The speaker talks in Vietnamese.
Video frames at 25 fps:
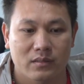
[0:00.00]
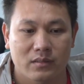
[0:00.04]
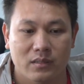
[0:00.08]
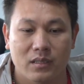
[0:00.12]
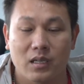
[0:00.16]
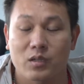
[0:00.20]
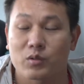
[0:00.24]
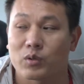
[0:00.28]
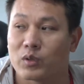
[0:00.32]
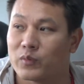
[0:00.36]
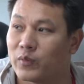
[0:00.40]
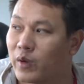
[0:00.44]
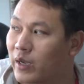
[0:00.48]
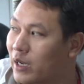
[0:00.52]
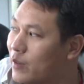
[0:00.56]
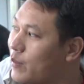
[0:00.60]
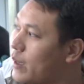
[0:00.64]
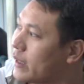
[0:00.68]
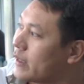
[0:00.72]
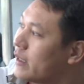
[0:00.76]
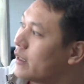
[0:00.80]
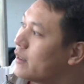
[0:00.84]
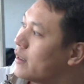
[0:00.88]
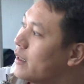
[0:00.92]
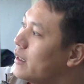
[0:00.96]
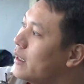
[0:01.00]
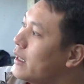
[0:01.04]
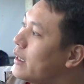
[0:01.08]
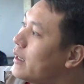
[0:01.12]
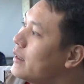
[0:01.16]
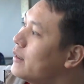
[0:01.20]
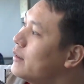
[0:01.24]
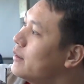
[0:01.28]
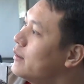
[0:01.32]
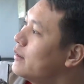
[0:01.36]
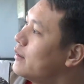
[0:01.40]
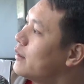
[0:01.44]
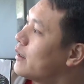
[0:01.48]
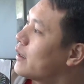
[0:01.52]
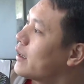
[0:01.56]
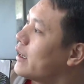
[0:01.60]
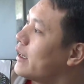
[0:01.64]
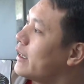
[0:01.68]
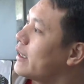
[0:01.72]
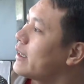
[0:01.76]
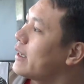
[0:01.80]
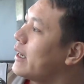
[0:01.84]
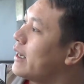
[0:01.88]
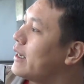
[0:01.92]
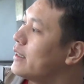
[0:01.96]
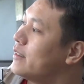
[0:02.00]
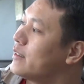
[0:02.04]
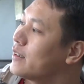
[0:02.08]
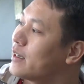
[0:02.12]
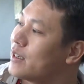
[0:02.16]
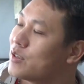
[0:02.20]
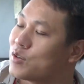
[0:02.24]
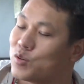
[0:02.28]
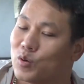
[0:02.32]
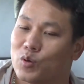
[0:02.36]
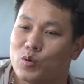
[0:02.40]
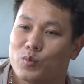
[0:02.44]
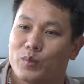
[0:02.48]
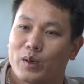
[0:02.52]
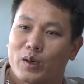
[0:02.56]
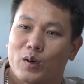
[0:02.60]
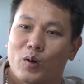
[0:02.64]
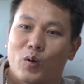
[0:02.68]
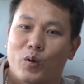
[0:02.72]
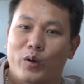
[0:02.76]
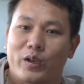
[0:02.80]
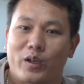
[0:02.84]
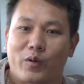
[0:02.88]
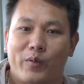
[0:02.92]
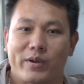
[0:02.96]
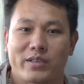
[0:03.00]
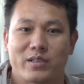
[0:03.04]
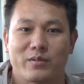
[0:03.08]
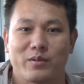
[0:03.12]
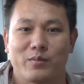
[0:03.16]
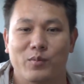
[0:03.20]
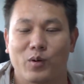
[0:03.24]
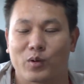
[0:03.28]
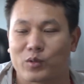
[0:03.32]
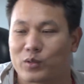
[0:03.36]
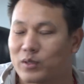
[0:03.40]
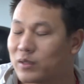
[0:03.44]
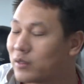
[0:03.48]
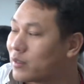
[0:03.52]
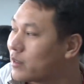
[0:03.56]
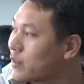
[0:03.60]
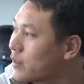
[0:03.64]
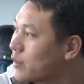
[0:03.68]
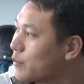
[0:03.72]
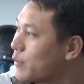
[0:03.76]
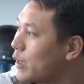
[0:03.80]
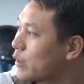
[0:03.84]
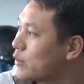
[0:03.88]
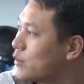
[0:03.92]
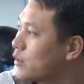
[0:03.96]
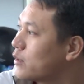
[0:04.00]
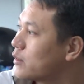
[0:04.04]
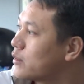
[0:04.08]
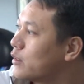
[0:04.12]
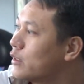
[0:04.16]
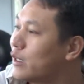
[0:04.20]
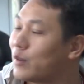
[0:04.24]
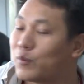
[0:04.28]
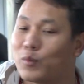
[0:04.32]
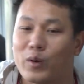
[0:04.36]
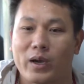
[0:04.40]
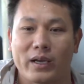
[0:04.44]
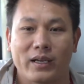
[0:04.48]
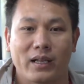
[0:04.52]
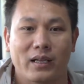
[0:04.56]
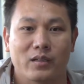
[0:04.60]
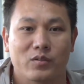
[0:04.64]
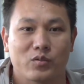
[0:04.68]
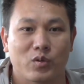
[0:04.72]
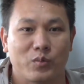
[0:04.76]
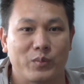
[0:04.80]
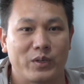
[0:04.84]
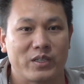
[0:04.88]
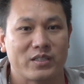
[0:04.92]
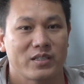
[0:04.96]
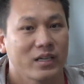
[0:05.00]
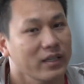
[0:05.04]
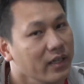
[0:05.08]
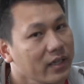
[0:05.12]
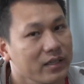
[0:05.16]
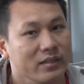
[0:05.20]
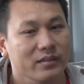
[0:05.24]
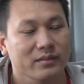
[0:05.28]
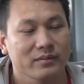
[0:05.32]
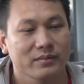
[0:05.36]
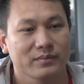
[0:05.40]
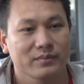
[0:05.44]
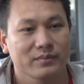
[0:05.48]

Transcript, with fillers: rất là tuyệt vời các bạn nhìn thấy là ngay cả những cái chỗ mà ngồi để quay sân 11 ban chức từ năm ngoái đã chuẩn bị sẵn hết